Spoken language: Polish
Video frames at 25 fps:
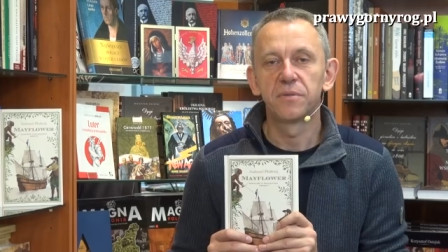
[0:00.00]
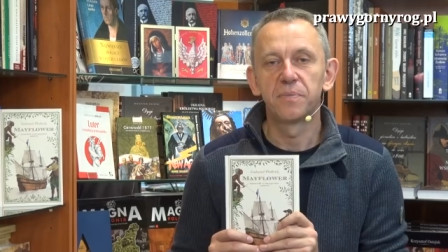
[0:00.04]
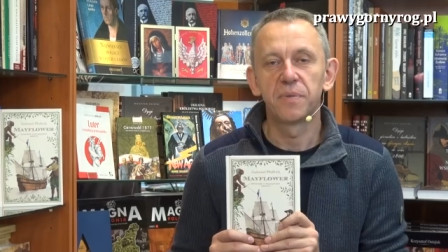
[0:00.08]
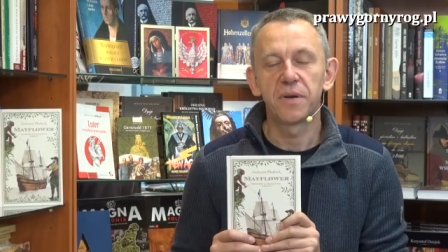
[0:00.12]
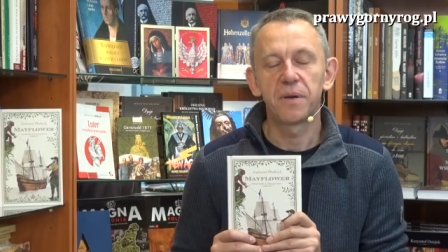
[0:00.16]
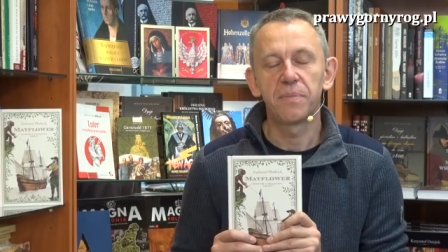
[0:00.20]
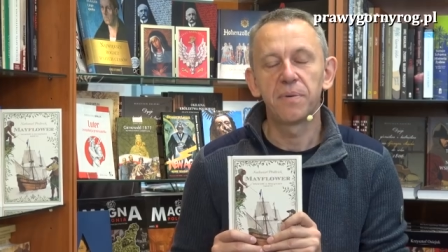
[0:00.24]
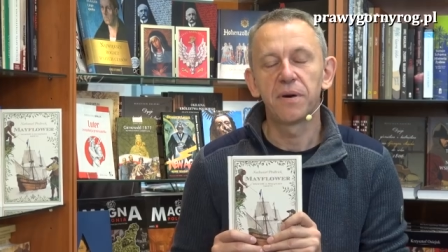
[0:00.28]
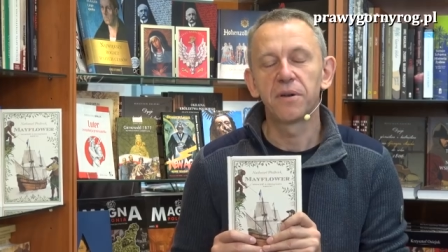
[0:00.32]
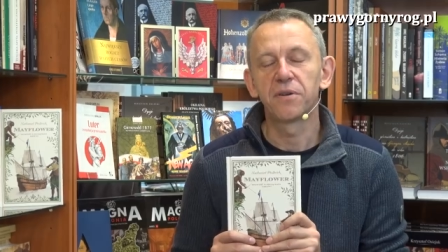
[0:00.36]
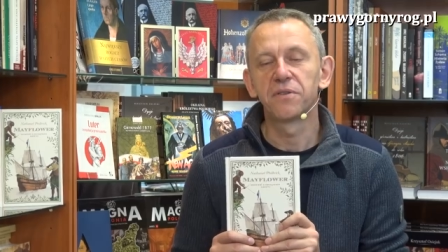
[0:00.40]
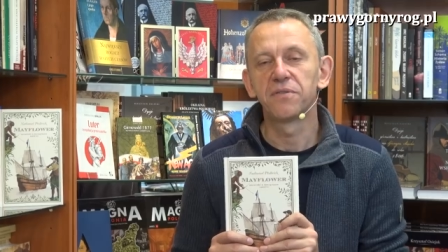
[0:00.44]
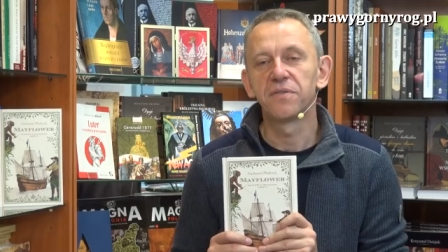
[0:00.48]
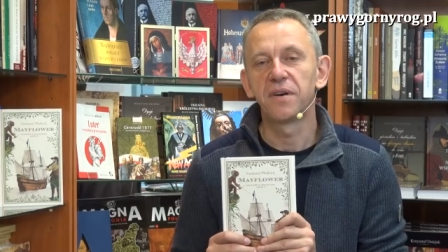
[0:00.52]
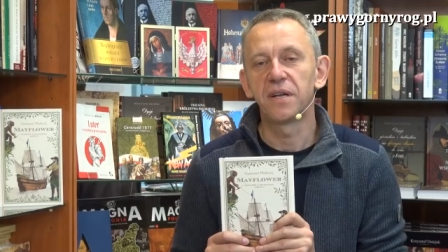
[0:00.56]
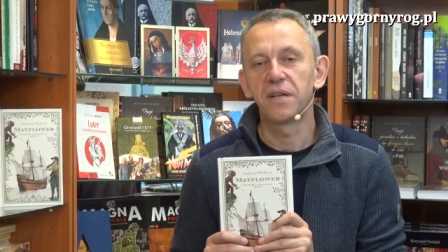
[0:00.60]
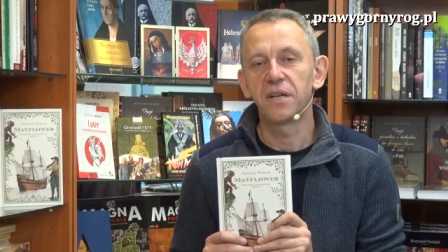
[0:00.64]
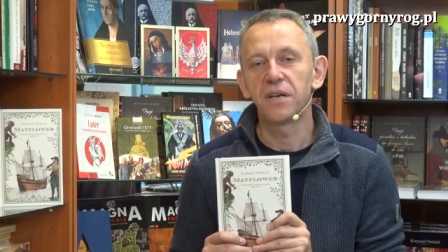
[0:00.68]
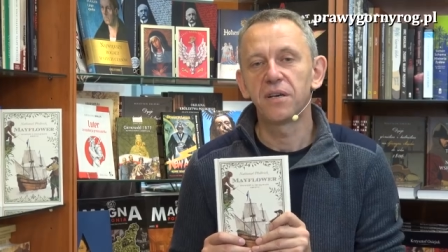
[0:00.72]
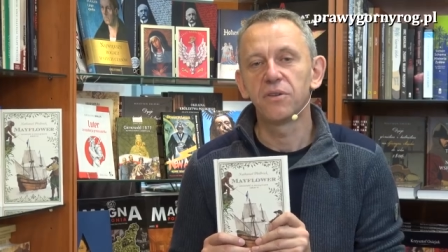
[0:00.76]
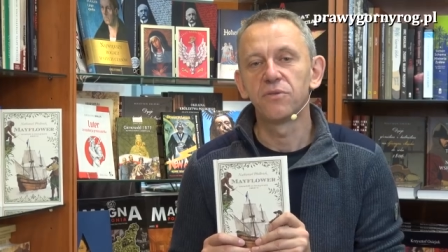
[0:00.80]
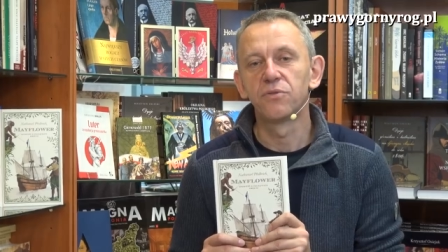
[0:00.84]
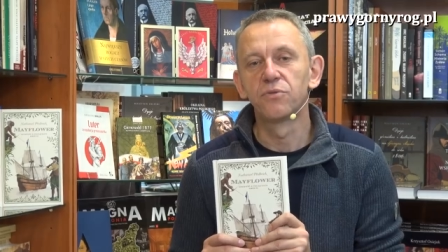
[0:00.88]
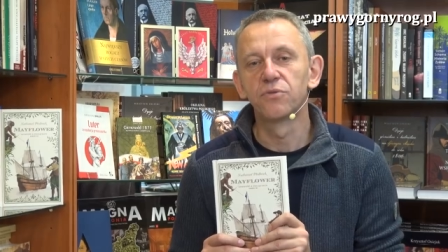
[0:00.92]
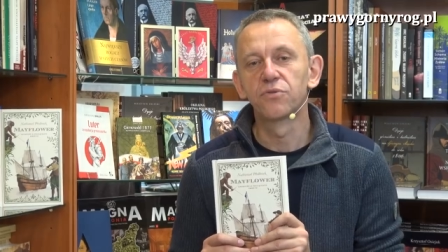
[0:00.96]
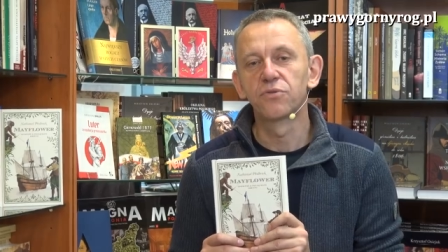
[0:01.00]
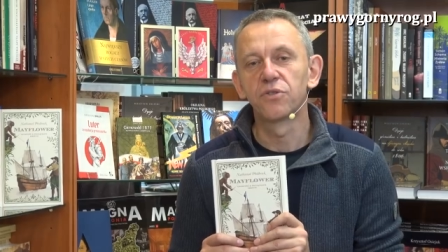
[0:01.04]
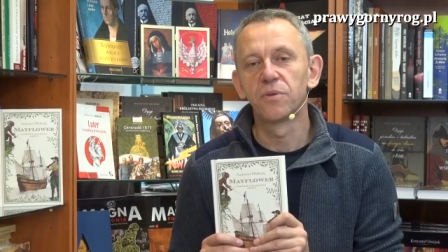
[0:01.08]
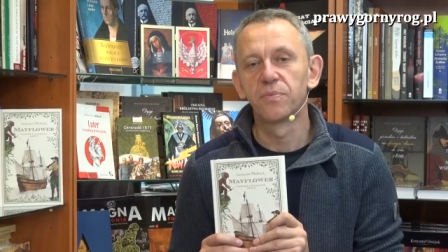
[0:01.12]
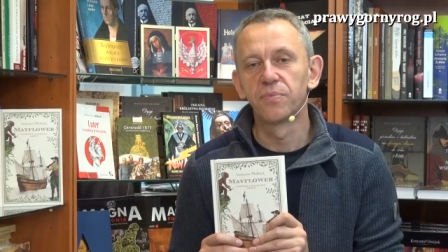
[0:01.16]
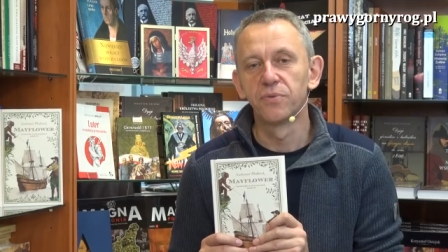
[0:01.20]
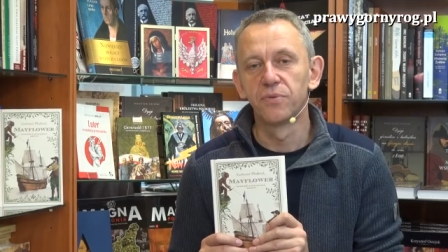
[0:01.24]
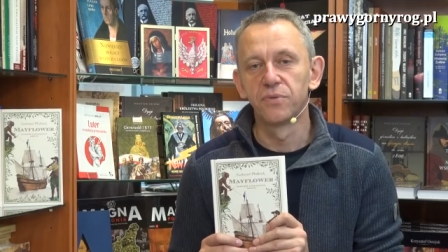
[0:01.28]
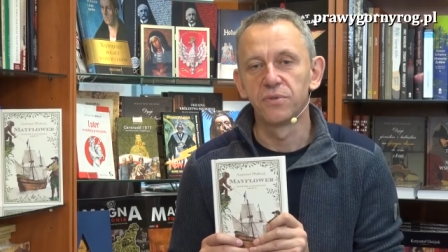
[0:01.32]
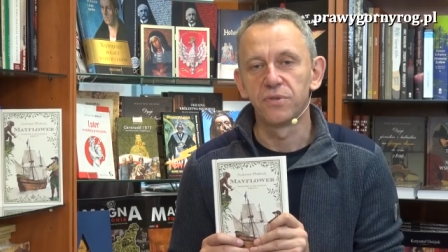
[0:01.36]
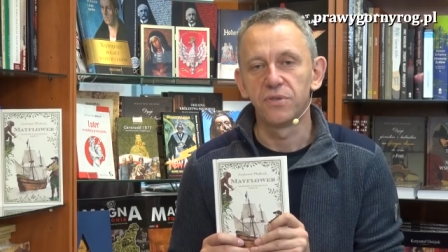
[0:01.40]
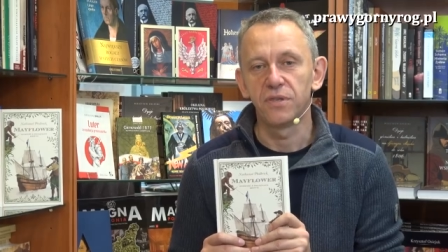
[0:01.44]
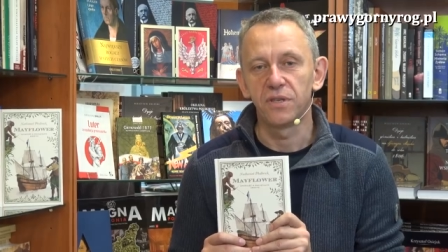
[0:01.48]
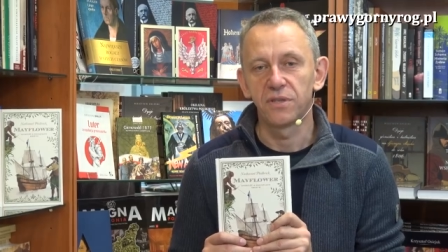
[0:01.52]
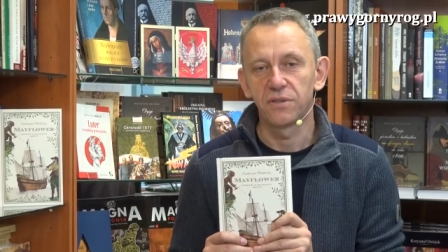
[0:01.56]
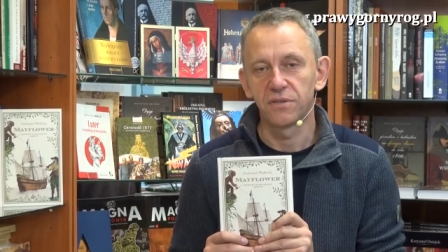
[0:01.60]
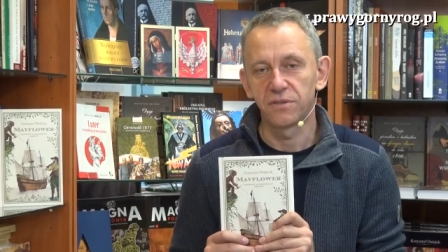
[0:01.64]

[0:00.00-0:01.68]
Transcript: spreparowana dużo później.